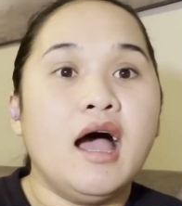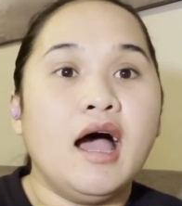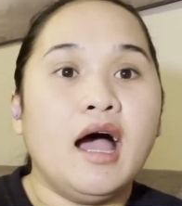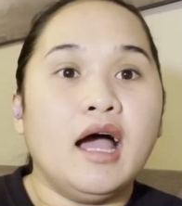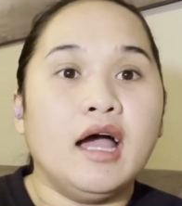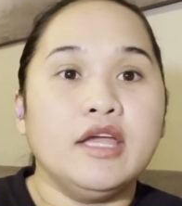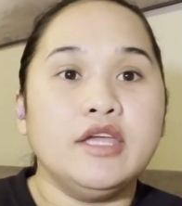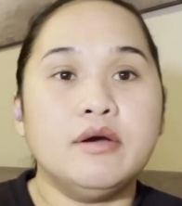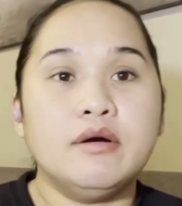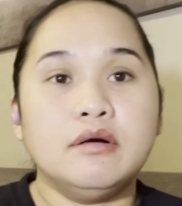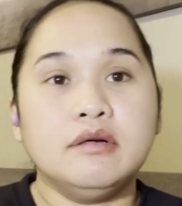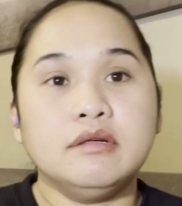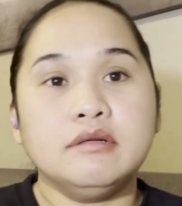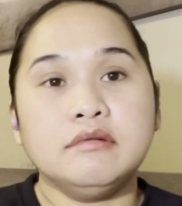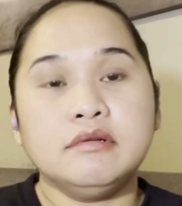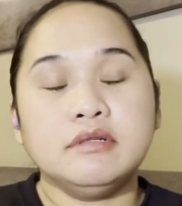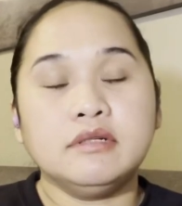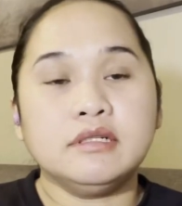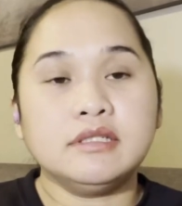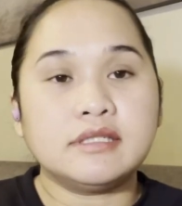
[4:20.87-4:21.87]
Yung
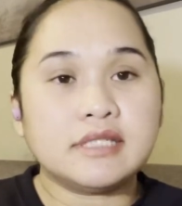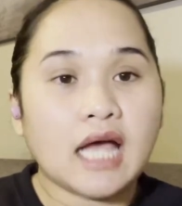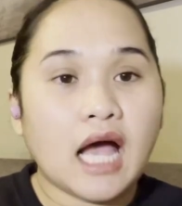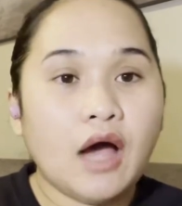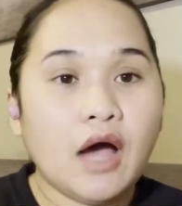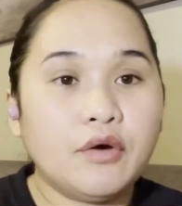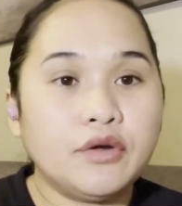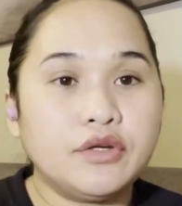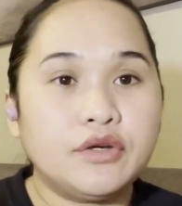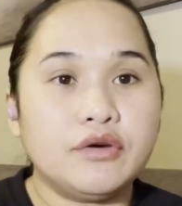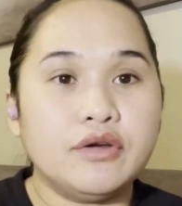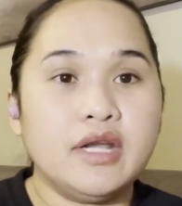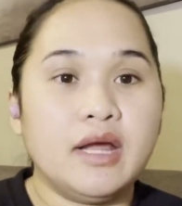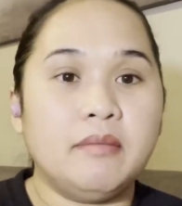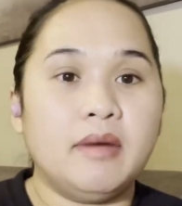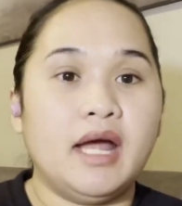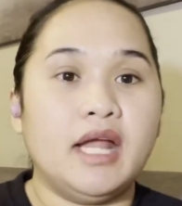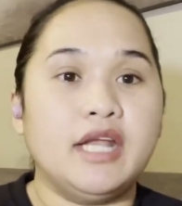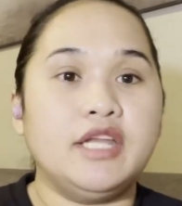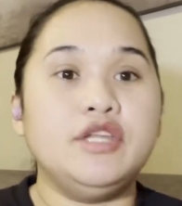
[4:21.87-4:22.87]
sahod ko
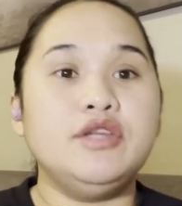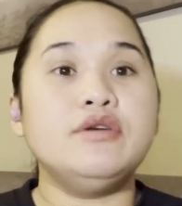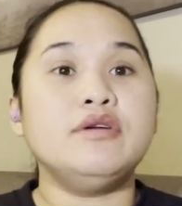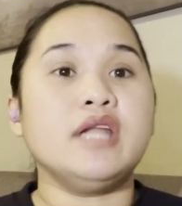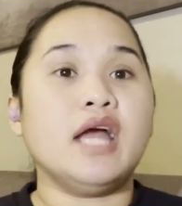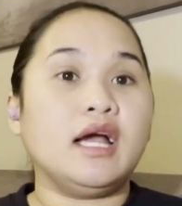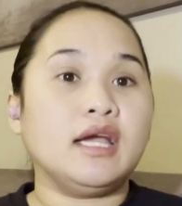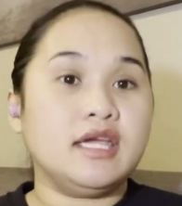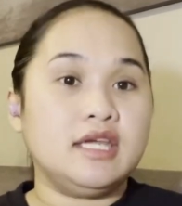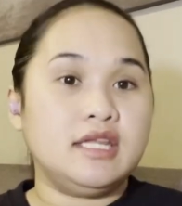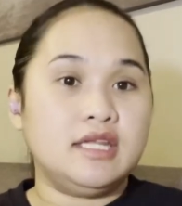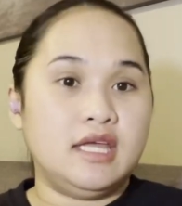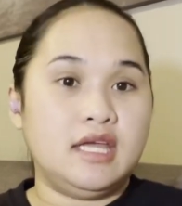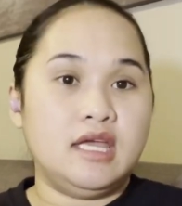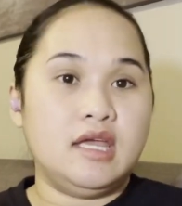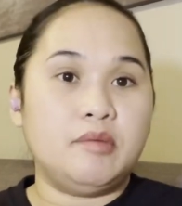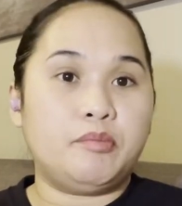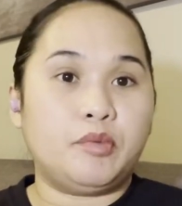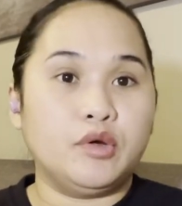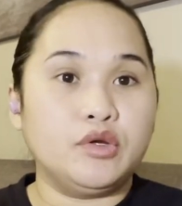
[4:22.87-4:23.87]
naman, yun ang
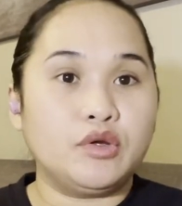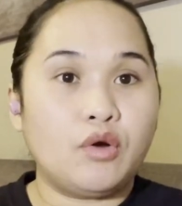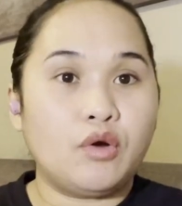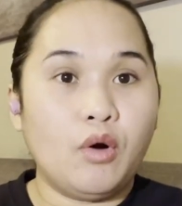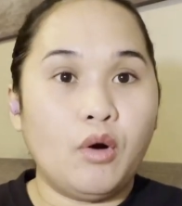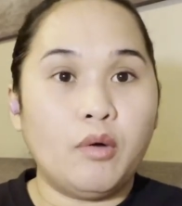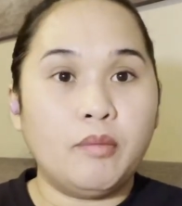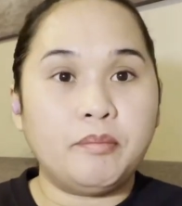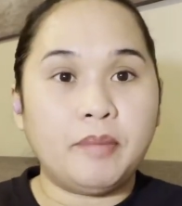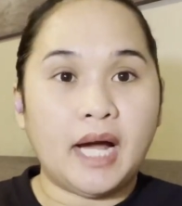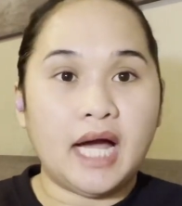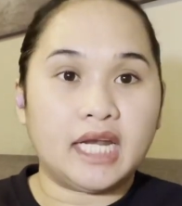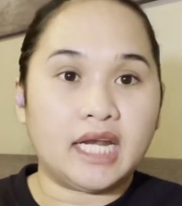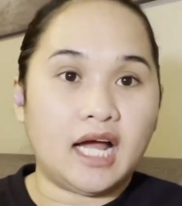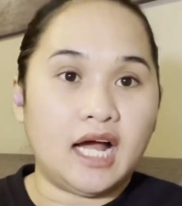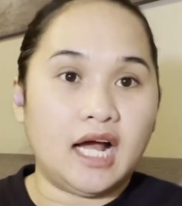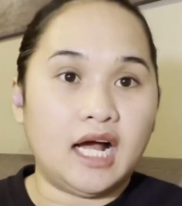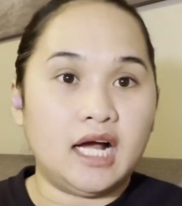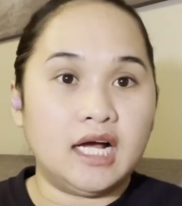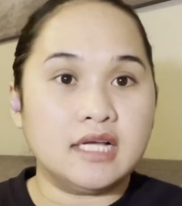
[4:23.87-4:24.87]
iniipon ko
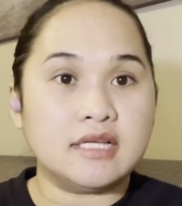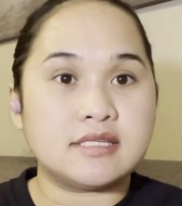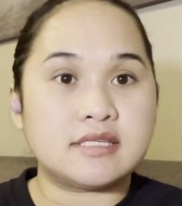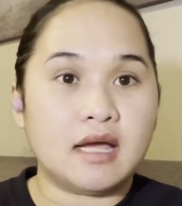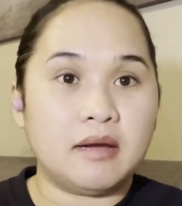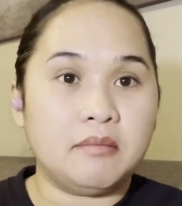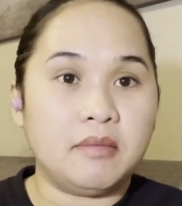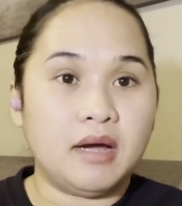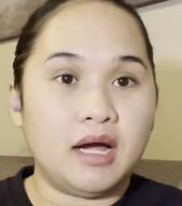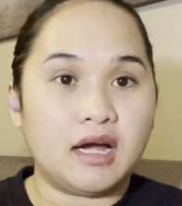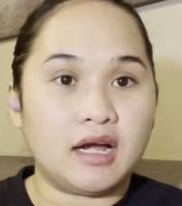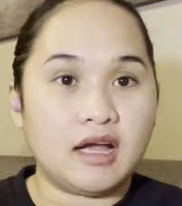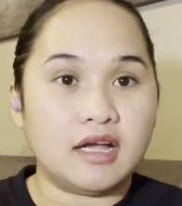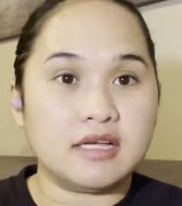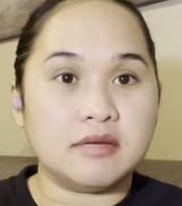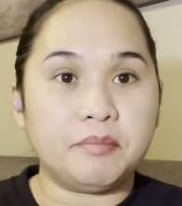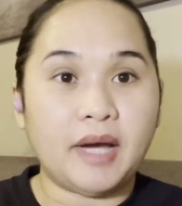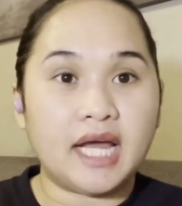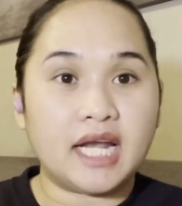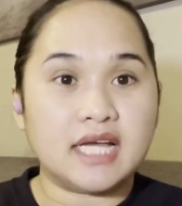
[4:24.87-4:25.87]
para sa mga,
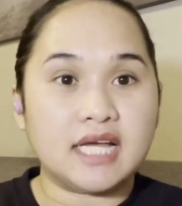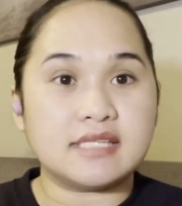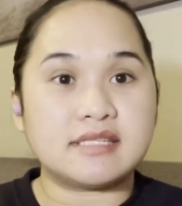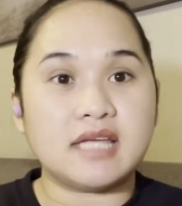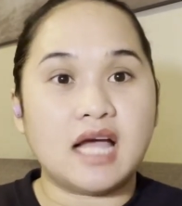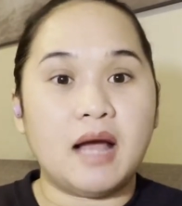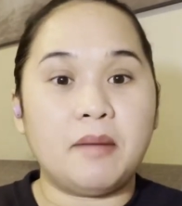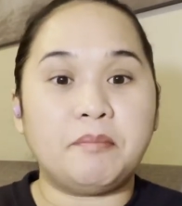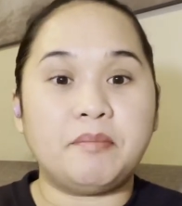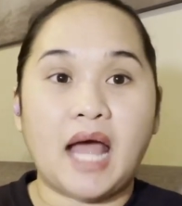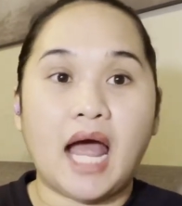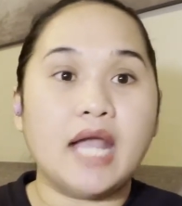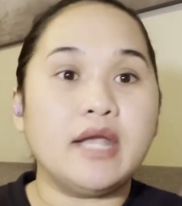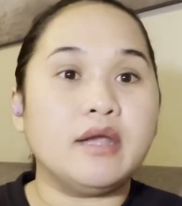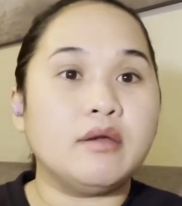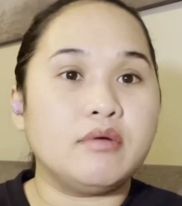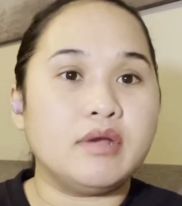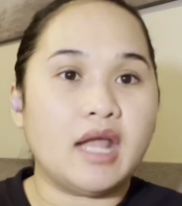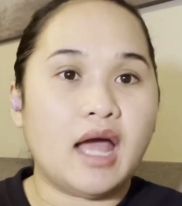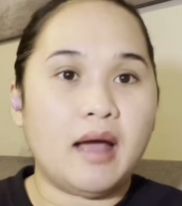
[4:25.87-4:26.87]
para sa
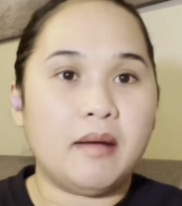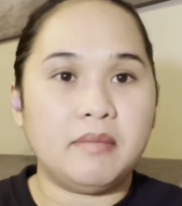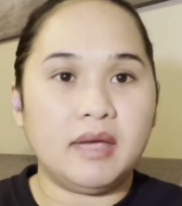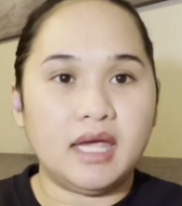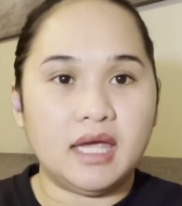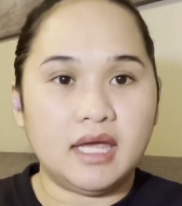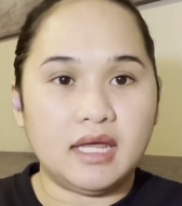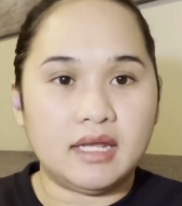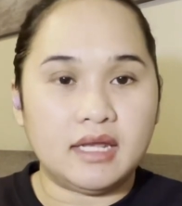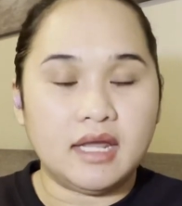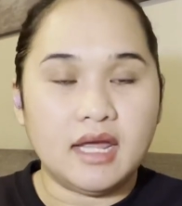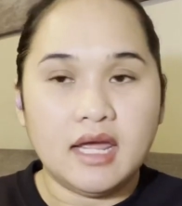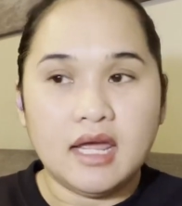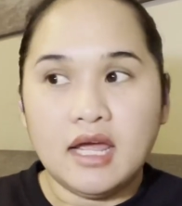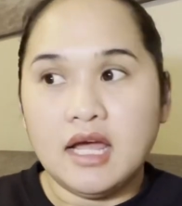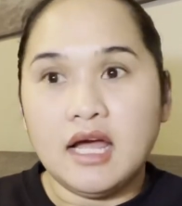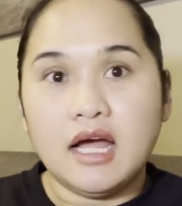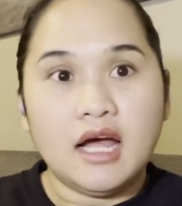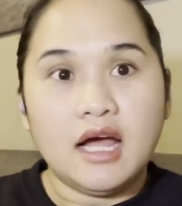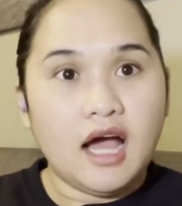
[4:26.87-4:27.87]
plano namin.
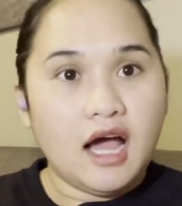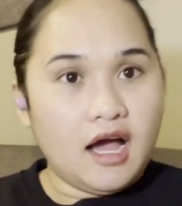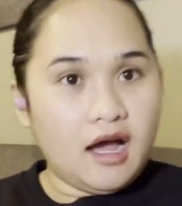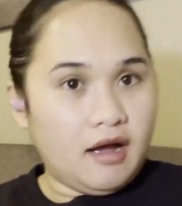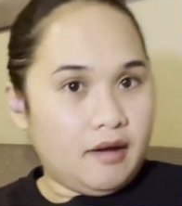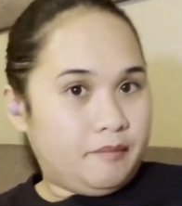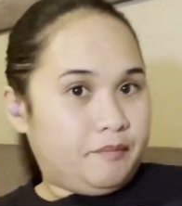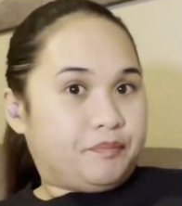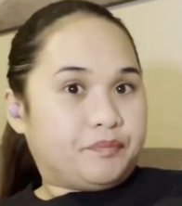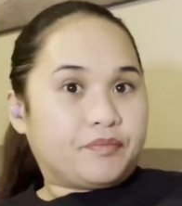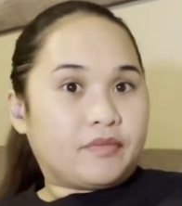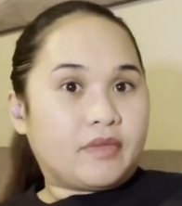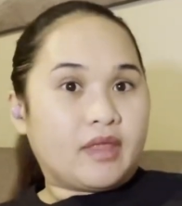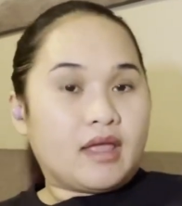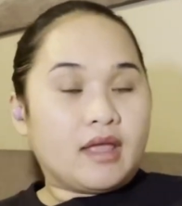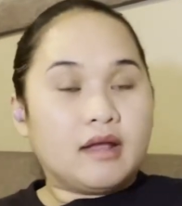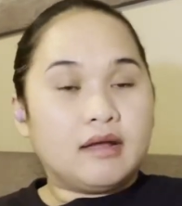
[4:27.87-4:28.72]
Um,